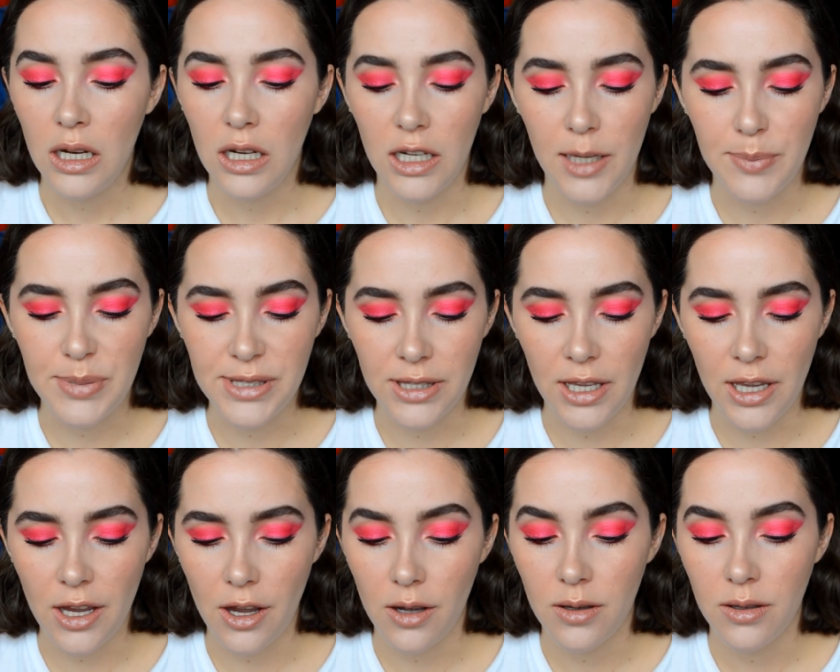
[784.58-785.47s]

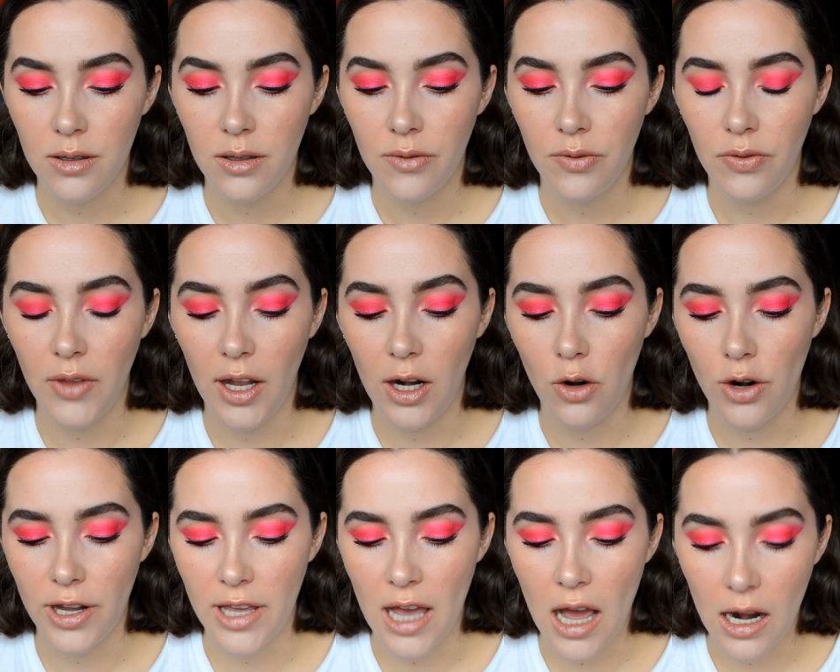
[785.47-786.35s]
lipstick de
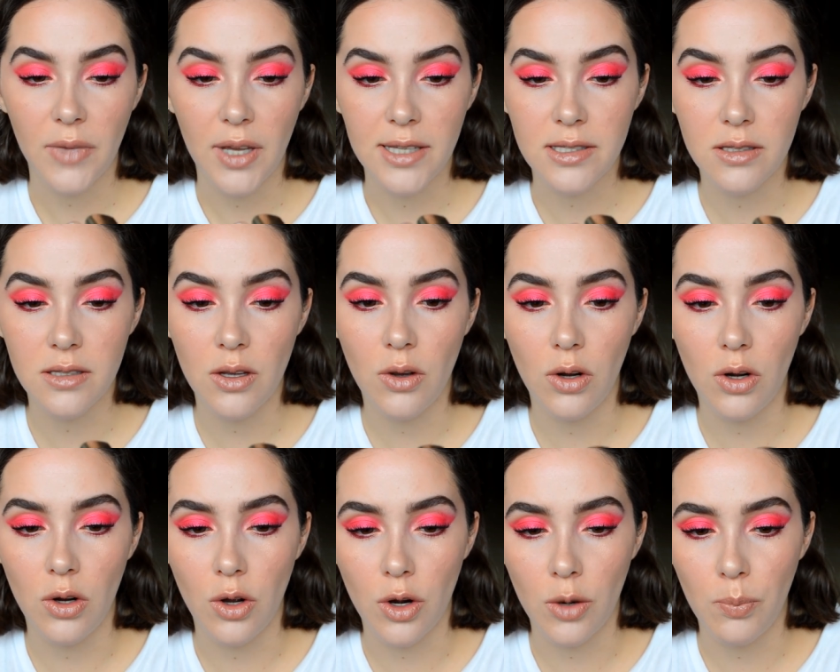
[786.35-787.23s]
L'Oreal. Este es en
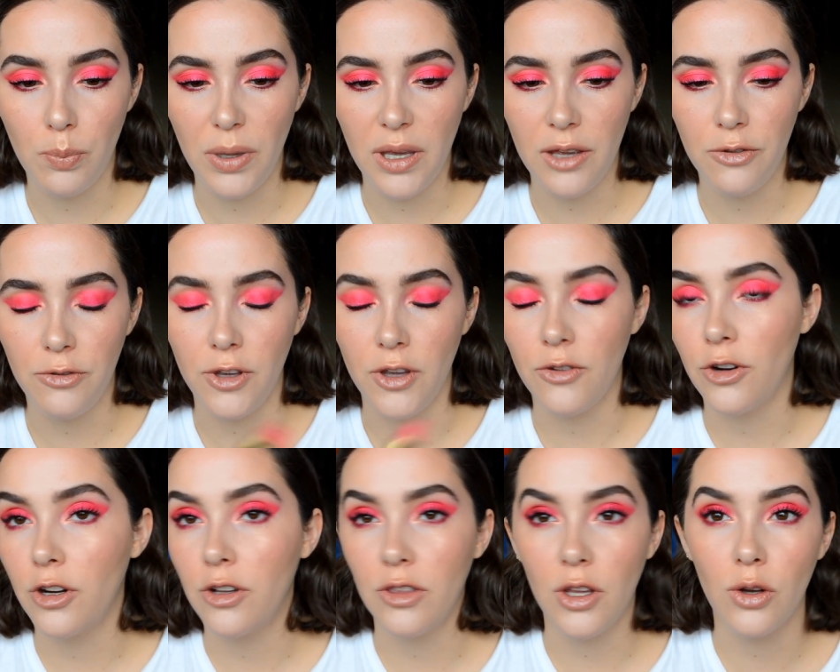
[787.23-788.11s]
color Pink
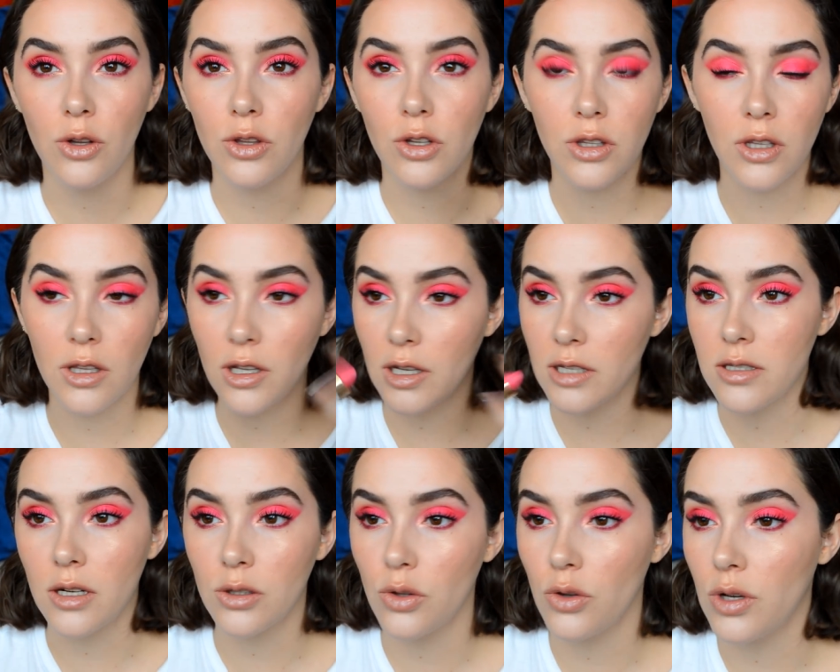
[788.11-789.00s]
Fever. Digo, no tienen que
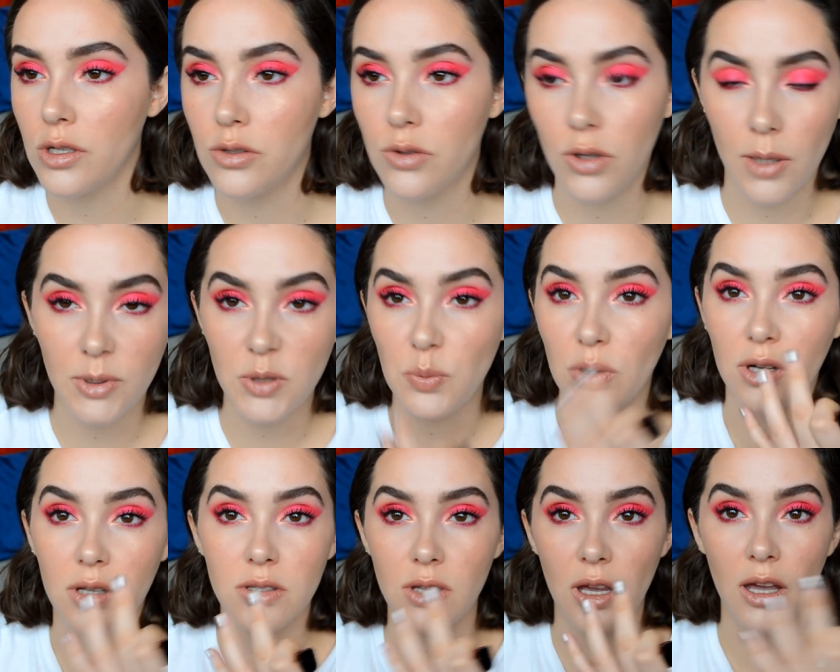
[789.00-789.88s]
hacer todo esto, nada más
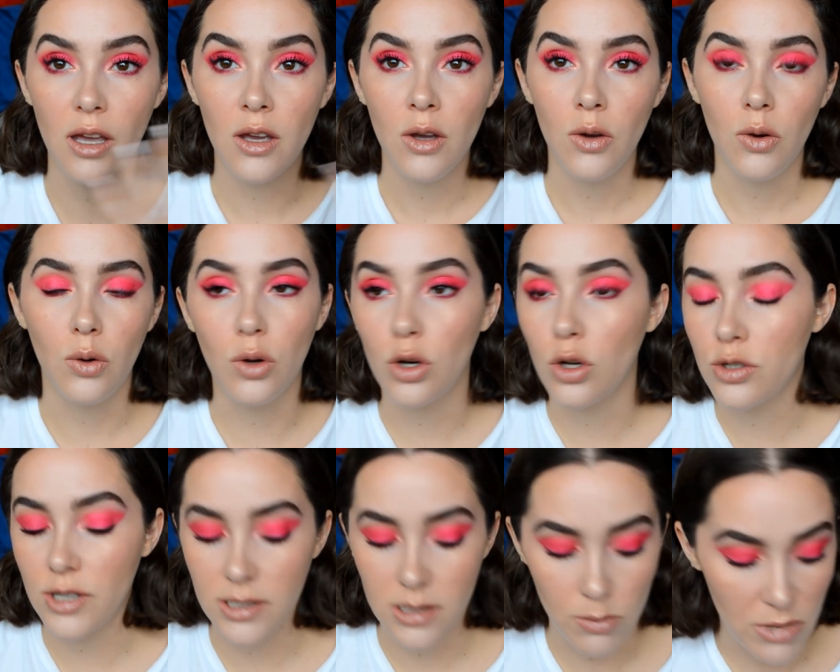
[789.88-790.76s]
pónganse un
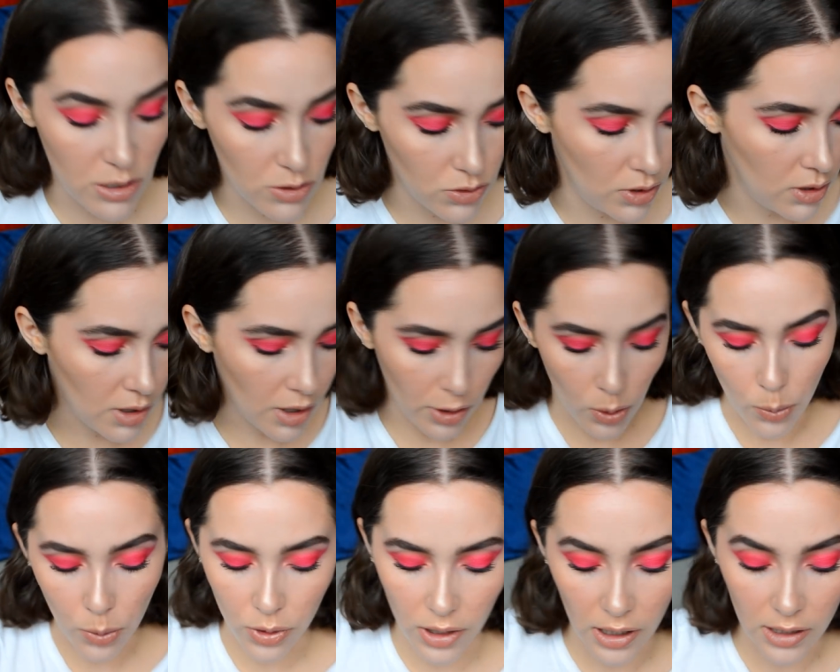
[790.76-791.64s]
gloss que sea más rosita.
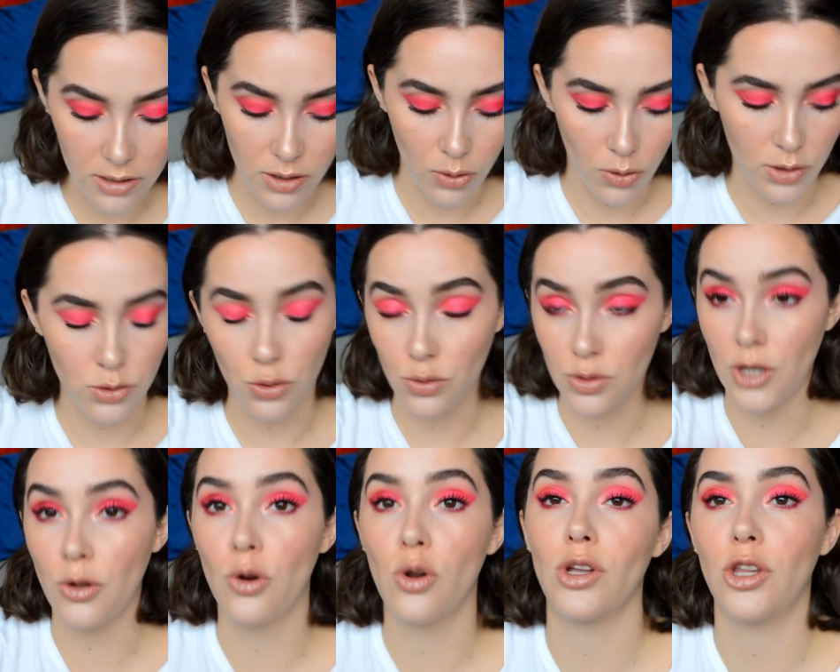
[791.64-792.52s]
Yo porque les digo que estoy
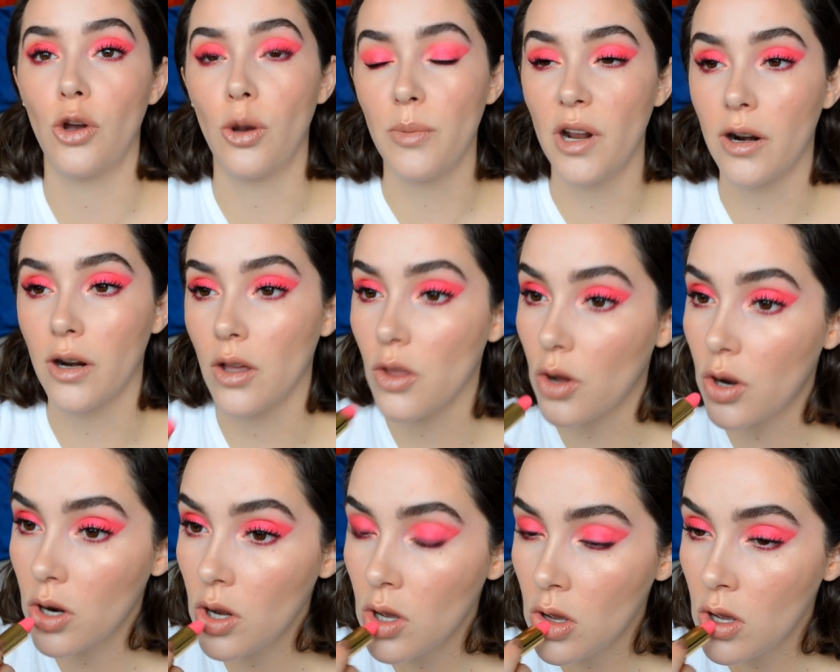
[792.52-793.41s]
usando lo que tengo a mi
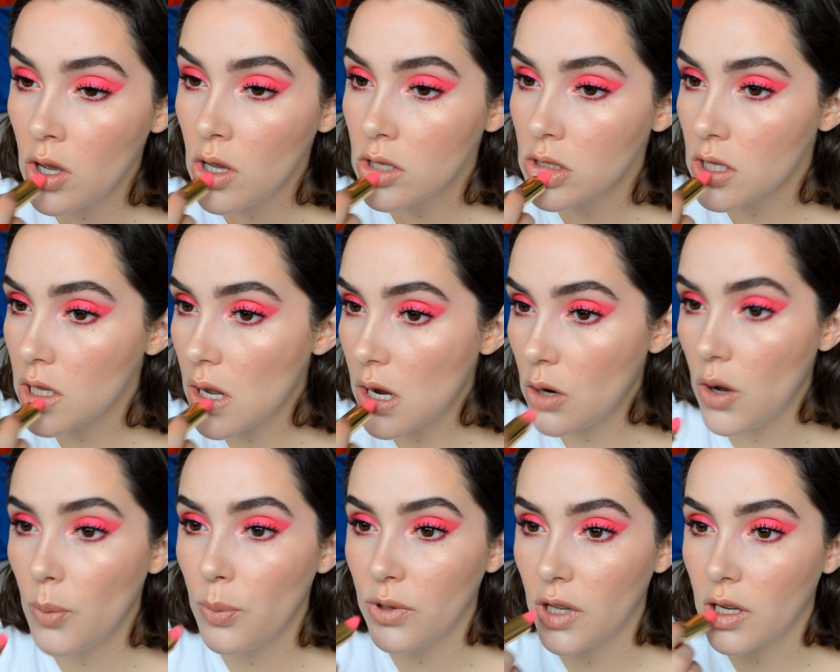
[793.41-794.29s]
alrededor. Este nada lo
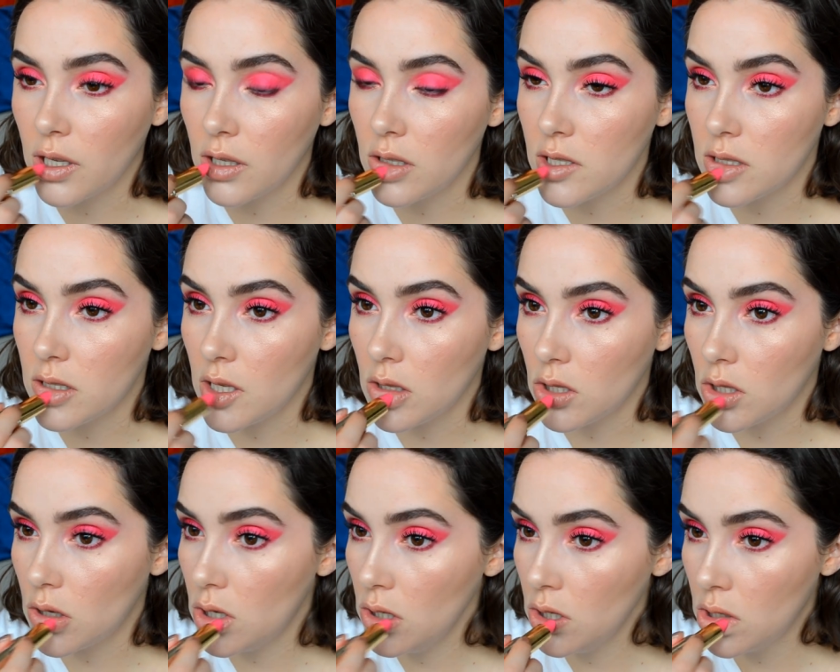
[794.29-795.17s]
voy a poner aquí en el
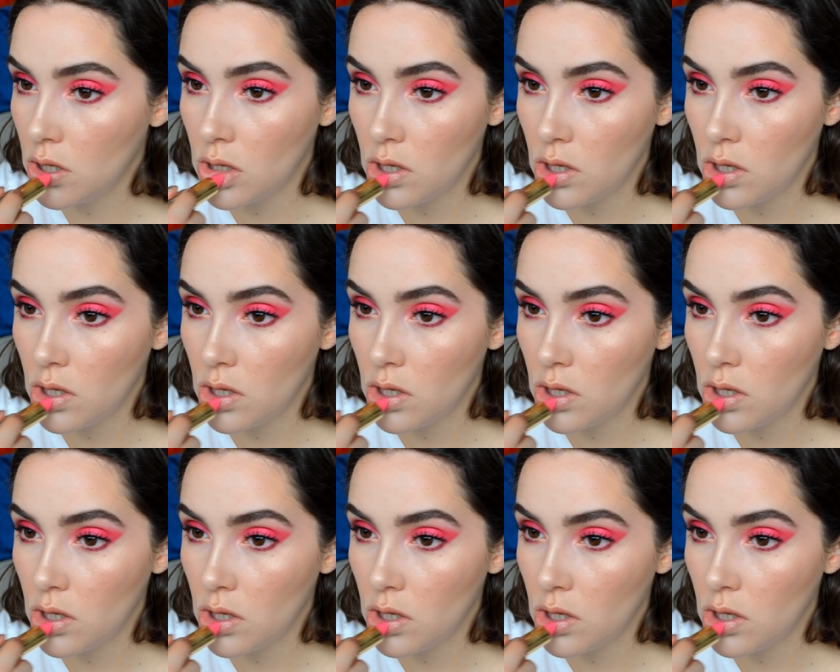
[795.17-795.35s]
centro.